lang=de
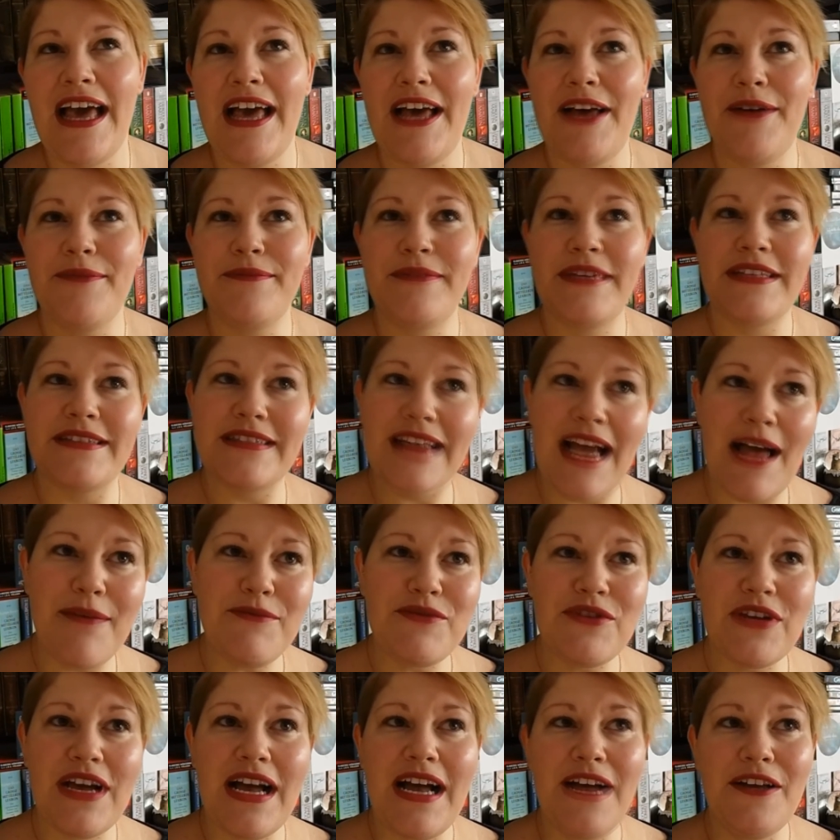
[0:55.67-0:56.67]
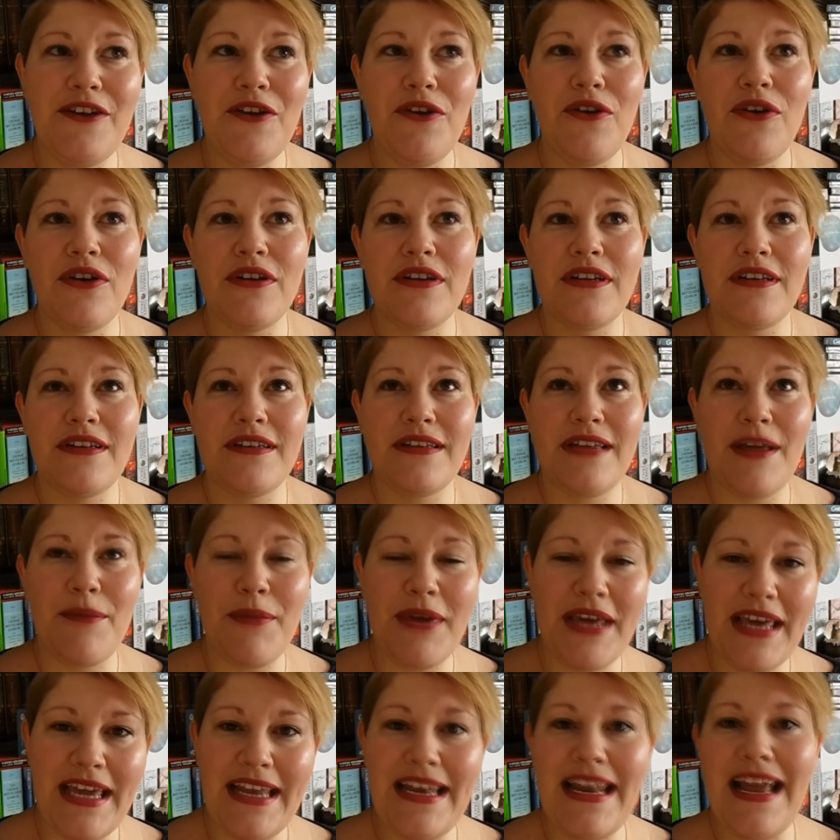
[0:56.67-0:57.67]
Ähm, es kam sogar noch der
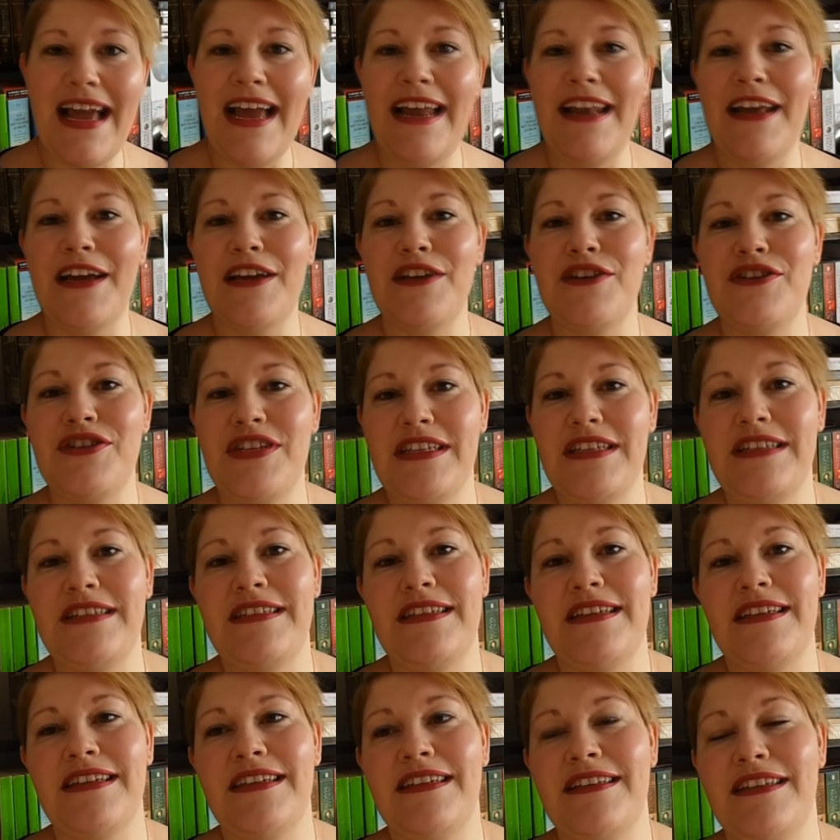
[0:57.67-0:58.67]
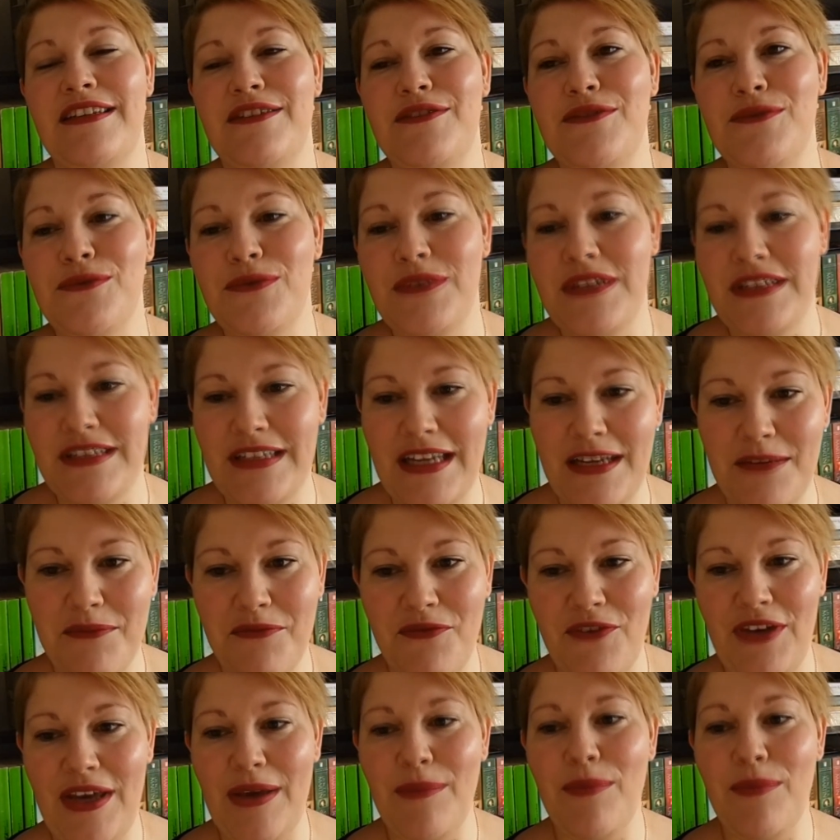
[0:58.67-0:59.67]
Beginn einer Geschichte dazu, die ich dann im